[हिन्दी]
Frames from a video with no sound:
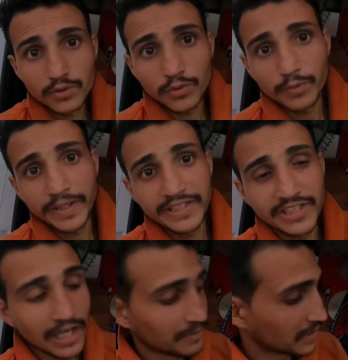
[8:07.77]
तो भाई
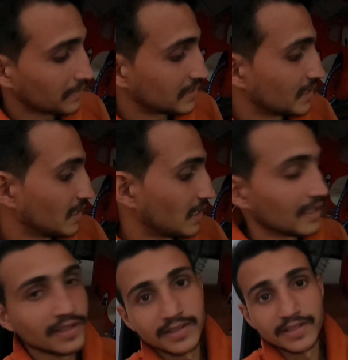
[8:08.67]
शाम के बज
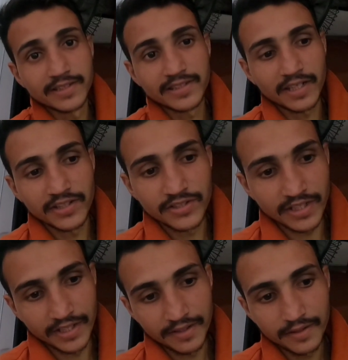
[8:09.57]
रहे साढ़े
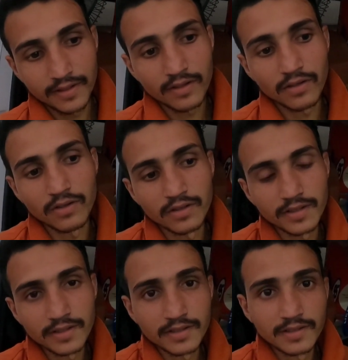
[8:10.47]
छः और